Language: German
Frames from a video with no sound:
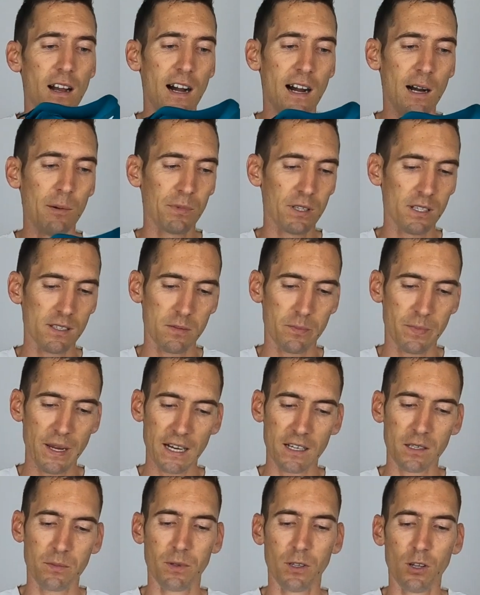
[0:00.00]
Ähm, das
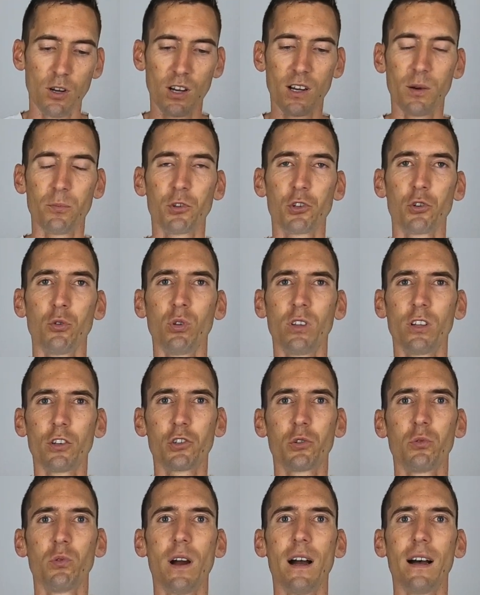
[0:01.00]
merkt man auch am Schuh.
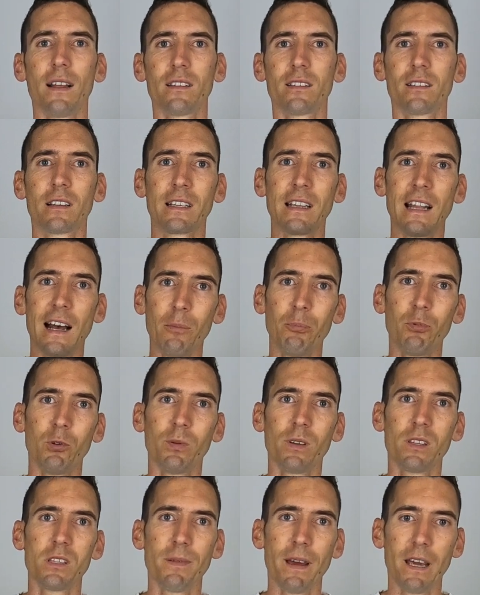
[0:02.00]
Der Schuh hat knapp
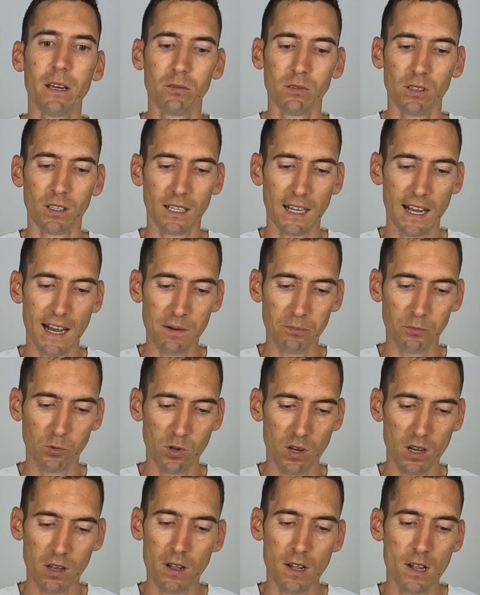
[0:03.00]
über 200 Gramm
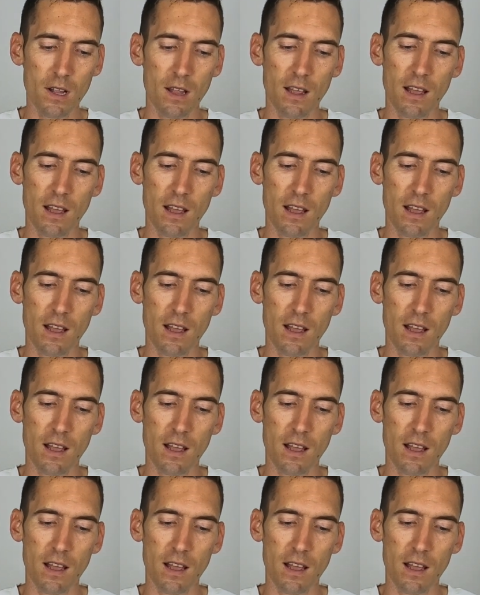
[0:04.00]
nur.